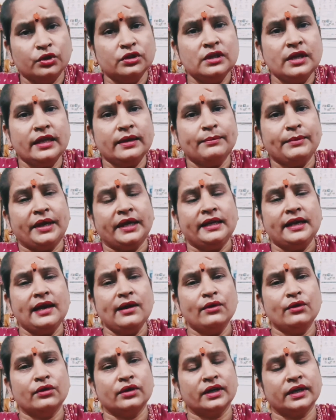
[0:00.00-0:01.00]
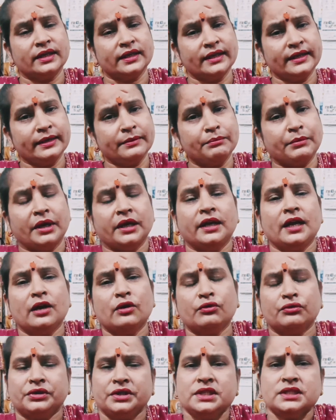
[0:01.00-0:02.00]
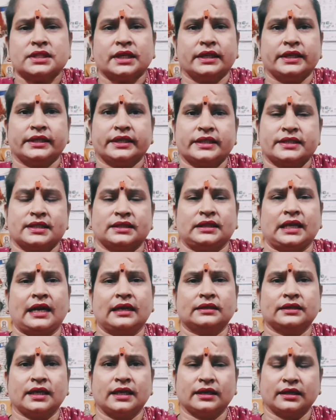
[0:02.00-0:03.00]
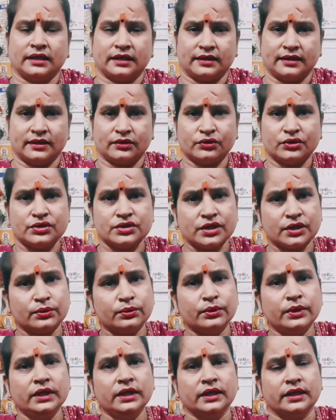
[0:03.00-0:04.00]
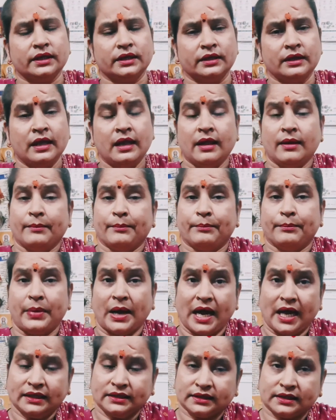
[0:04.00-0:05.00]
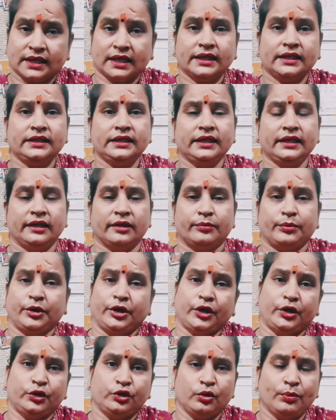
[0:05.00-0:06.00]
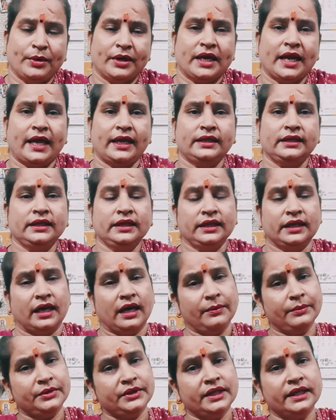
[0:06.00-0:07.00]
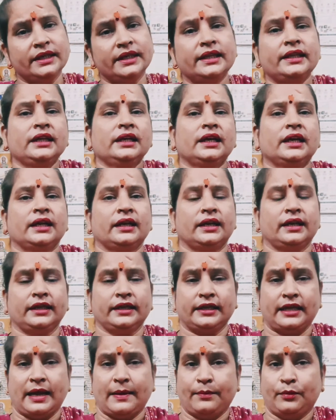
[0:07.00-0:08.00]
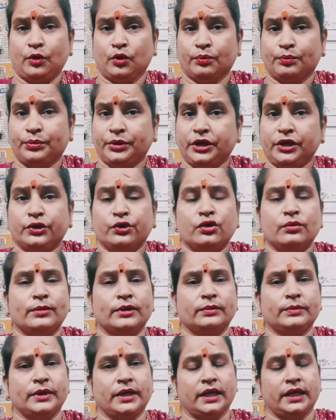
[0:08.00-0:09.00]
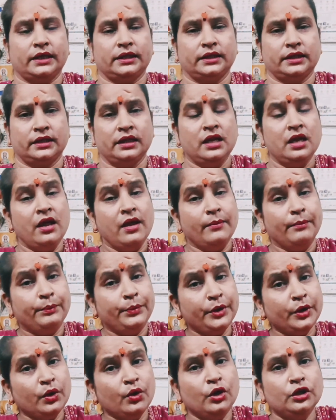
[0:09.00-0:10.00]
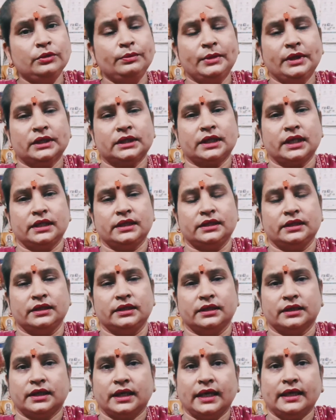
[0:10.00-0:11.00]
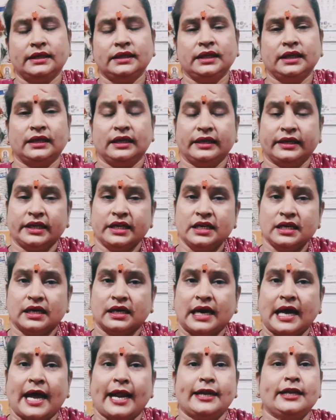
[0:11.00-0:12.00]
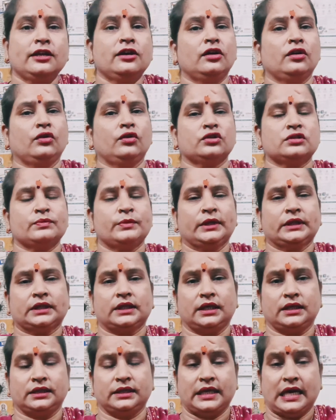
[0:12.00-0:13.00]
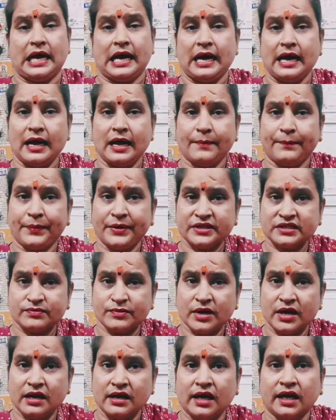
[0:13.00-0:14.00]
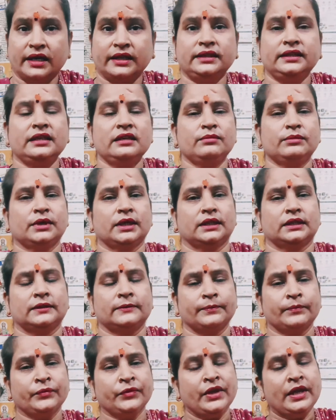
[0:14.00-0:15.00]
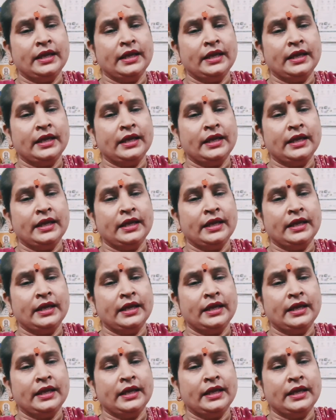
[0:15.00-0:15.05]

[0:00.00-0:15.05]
खुद एक महिला होकर के एक महिला को इस तरीके से तार तार करना कोई जरूरी है बात रखिए वीडियो बनाइए हम ये नहीं कह रहे हैं कि आप लोग वीडियो मत बनाइए विरोध मत करिए करिए लेकिन गाली गलौज मत करिए आपस में लड़िए मत